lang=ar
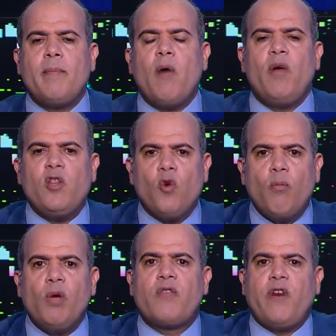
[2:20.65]
أولادهم
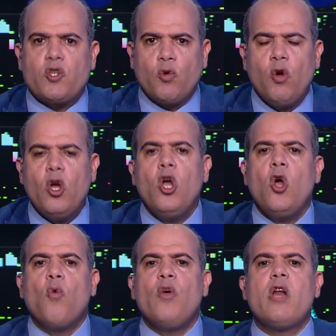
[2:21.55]
ويطفشوا
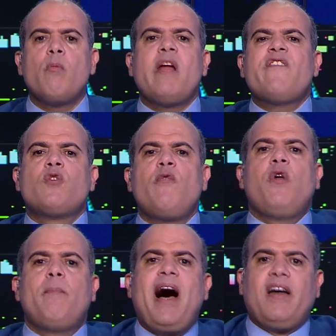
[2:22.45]
ويرموا نفسهم في
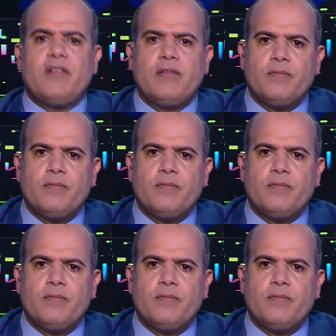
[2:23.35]
البحر